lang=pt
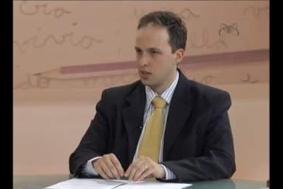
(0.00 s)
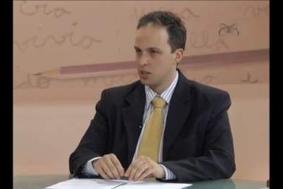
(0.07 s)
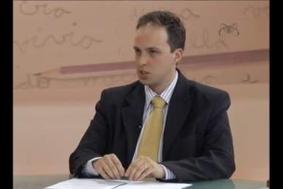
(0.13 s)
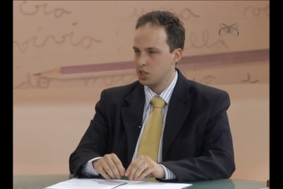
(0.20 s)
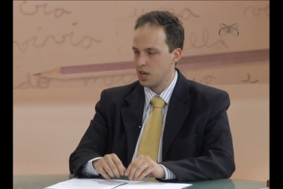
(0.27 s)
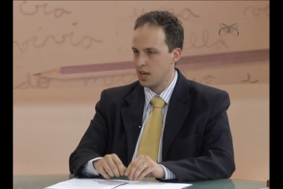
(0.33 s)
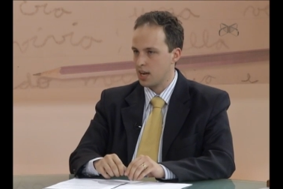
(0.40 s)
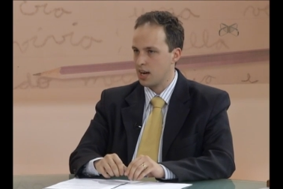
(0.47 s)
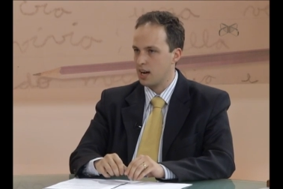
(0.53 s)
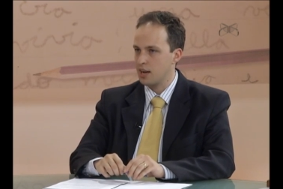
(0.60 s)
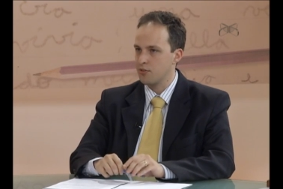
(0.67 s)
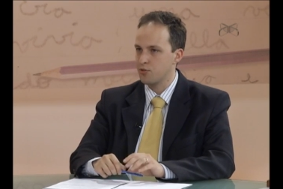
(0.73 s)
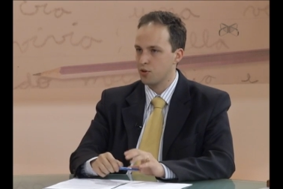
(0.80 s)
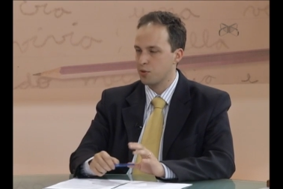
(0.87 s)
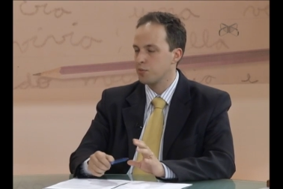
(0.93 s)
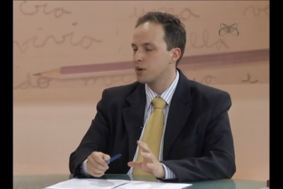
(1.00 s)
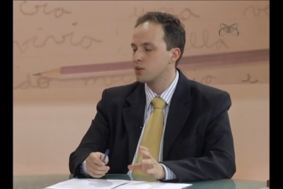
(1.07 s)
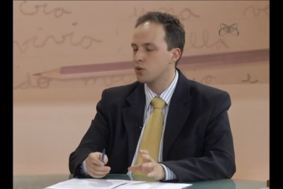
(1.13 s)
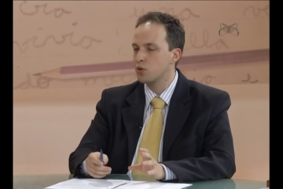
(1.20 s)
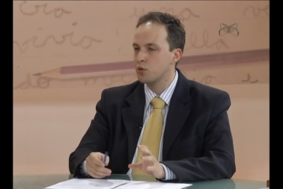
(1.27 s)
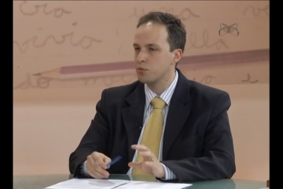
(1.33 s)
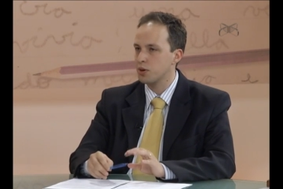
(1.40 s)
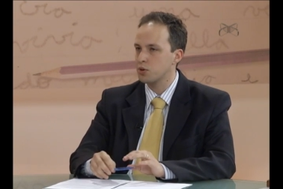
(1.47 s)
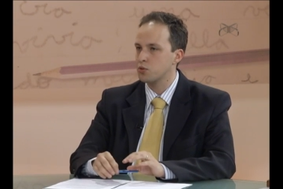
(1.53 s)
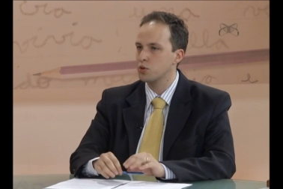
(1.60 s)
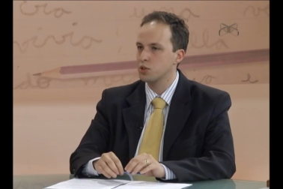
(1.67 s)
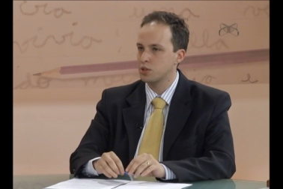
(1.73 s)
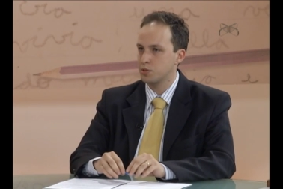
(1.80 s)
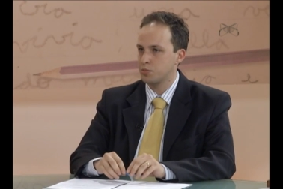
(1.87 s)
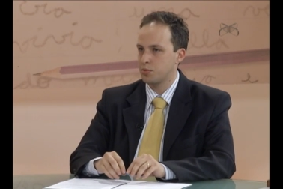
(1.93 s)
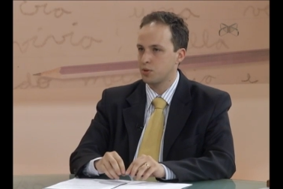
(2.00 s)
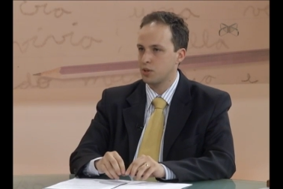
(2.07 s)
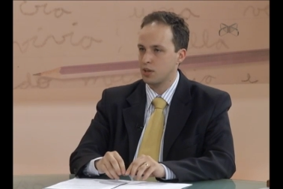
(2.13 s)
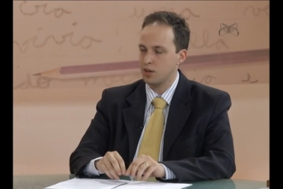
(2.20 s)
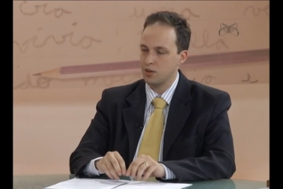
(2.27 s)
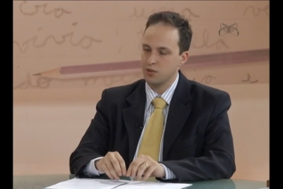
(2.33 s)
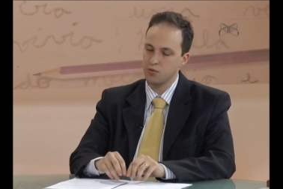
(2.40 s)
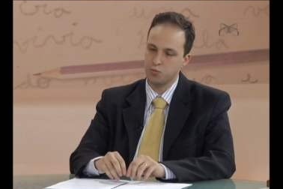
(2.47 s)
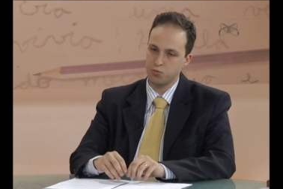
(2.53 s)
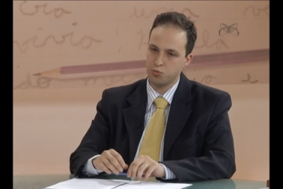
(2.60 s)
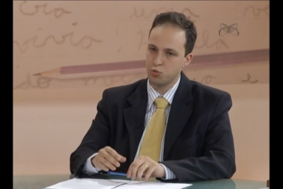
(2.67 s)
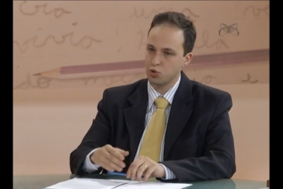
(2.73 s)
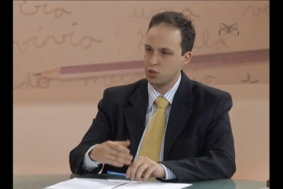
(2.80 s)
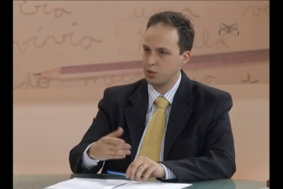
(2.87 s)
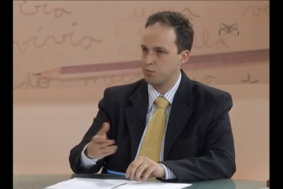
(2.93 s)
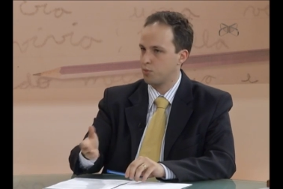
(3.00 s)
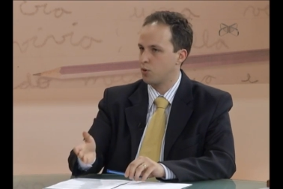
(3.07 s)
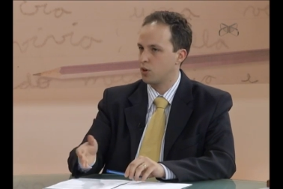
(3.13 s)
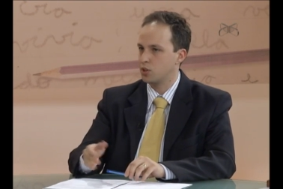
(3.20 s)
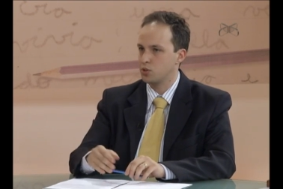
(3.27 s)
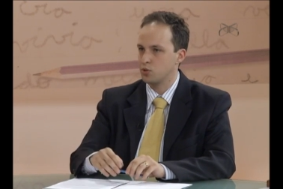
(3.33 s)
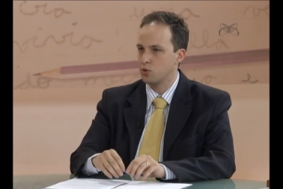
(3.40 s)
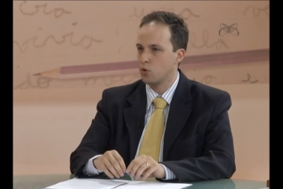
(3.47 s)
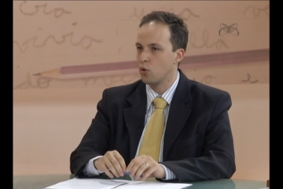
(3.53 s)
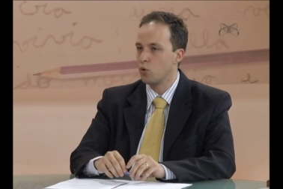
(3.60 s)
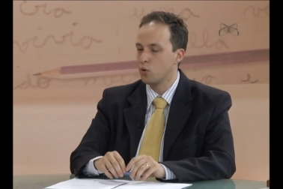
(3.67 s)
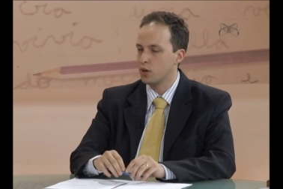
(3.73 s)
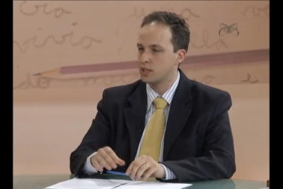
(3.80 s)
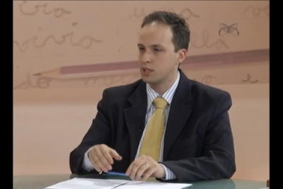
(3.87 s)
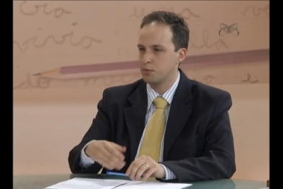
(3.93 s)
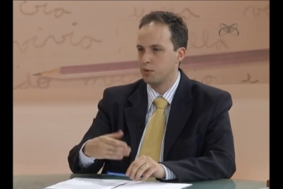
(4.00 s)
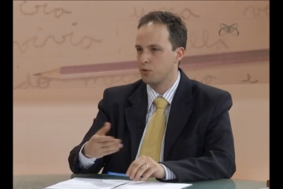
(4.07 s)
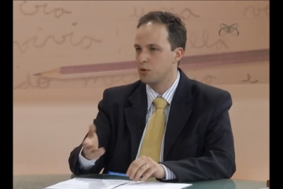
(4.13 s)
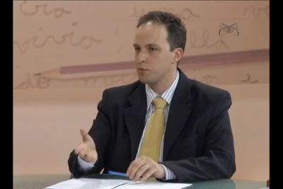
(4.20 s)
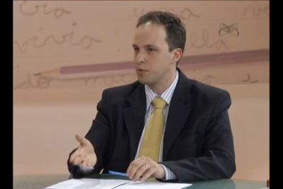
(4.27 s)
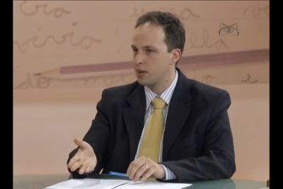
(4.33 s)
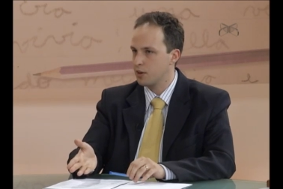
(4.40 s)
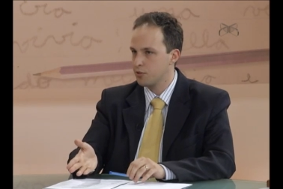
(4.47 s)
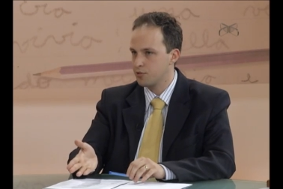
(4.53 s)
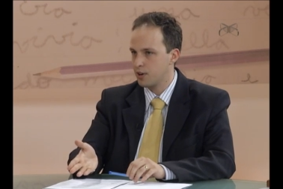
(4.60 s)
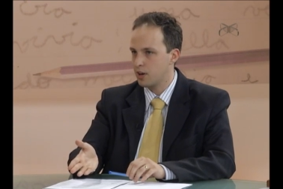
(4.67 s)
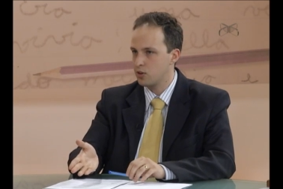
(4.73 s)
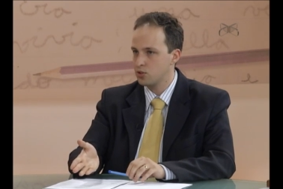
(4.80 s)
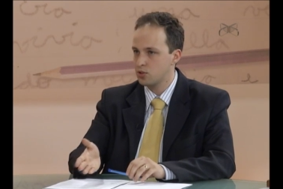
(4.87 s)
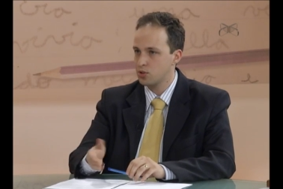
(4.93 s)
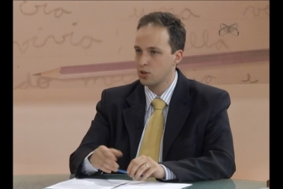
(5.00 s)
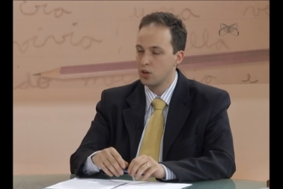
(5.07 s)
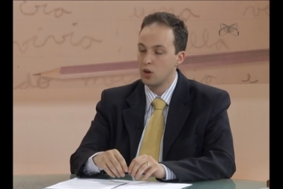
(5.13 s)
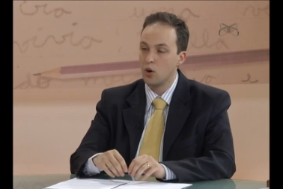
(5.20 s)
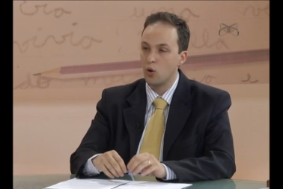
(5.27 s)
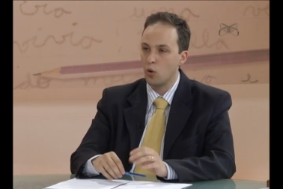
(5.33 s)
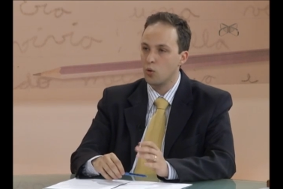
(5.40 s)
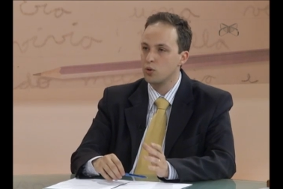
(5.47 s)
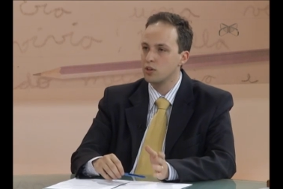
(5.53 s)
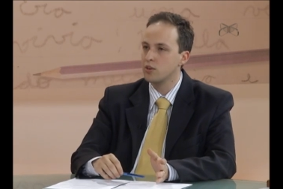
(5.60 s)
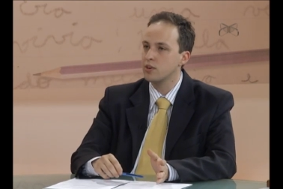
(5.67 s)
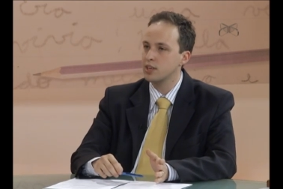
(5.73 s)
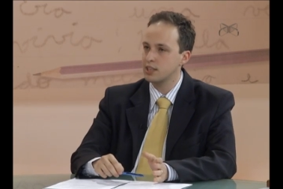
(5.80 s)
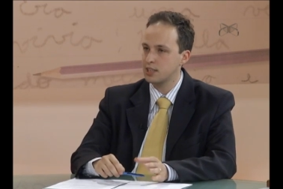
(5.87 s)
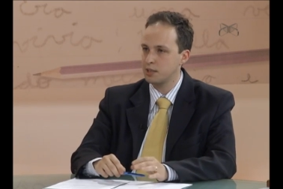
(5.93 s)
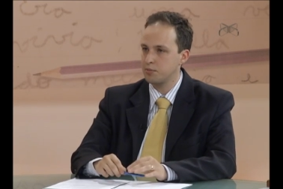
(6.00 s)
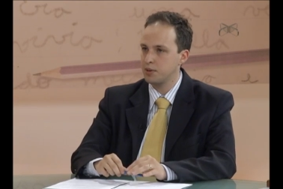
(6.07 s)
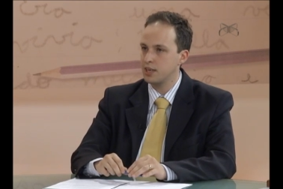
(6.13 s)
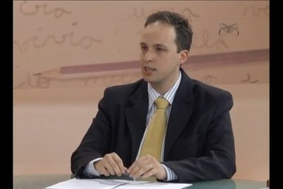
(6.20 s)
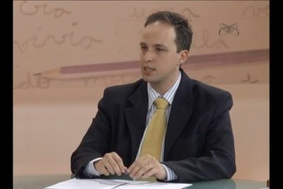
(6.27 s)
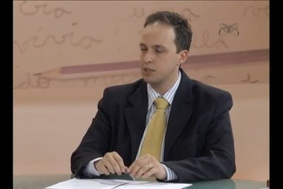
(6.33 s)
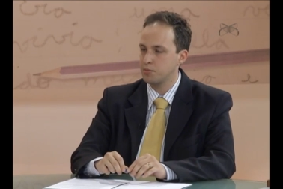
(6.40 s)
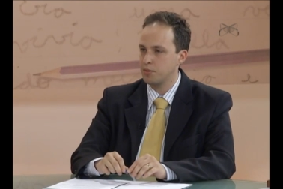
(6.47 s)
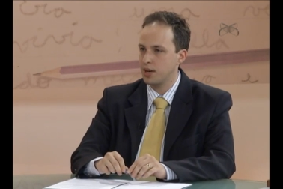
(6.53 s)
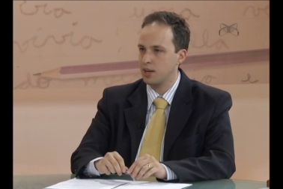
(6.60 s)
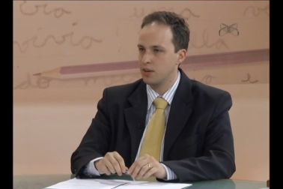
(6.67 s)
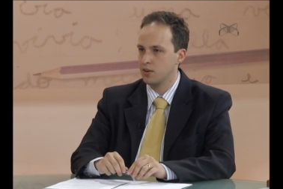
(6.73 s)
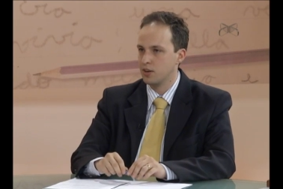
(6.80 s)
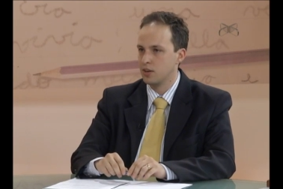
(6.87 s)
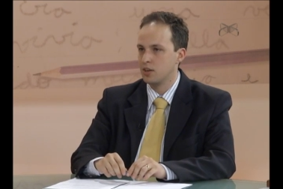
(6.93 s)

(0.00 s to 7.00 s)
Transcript: chegar informando alguma coisa, porque você pode ou receber um e-mail falso ou não receber esse e-mail.